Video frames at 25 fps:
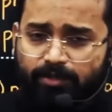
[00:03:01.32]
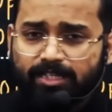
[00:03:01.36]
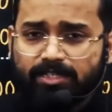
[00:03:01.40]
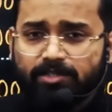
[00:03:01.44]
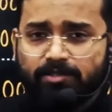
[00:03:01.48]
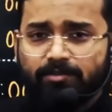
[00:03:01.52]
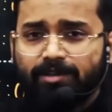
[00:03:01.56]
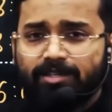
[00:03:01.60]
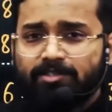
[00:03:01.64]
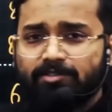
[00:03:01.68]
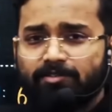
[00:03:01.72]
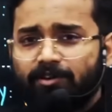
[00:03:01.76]
দিস
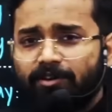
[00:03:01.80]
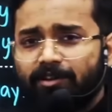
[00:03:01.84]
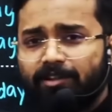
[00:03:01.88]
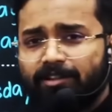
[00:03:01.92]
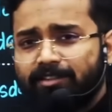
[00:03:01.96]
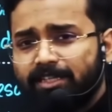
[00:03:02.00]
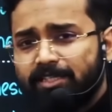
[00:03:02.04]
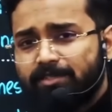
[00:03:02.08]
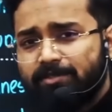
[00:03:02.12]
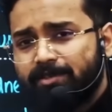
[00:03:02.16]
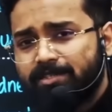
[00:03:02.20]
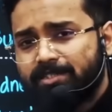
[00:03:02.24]
ওয়াজ অল
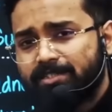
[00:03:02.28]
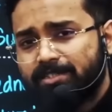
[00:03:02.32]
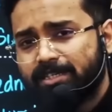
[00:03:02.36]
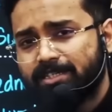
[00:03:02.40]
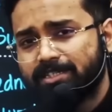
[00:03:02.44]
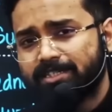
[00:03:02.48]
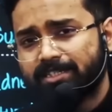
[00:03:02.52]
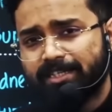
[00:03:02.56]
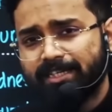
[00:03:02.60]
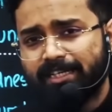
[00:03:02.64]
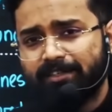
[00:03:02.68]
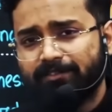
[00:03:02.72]
দিস ওয়াজ
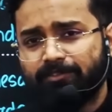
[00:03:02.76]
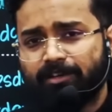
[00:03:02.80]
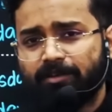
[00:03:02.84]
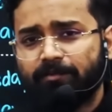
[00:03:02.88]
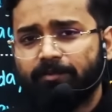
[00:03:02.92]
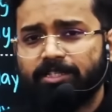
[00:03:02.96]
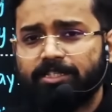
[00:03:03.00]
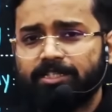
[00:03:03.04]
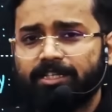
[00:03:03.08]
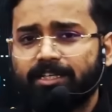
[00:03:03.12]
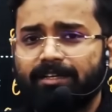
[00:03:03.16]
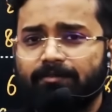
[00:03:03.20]
জাস্ট অ্যান
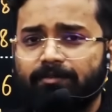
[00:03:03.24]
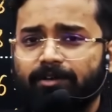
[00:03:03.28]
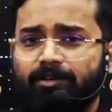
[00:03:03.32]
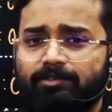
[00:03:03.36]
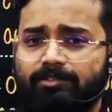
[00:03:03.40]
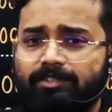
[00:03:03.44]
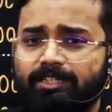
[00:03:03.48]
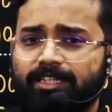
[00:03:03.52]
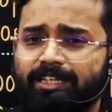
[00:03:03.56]
ইনফরমেশন অ্যাবাউট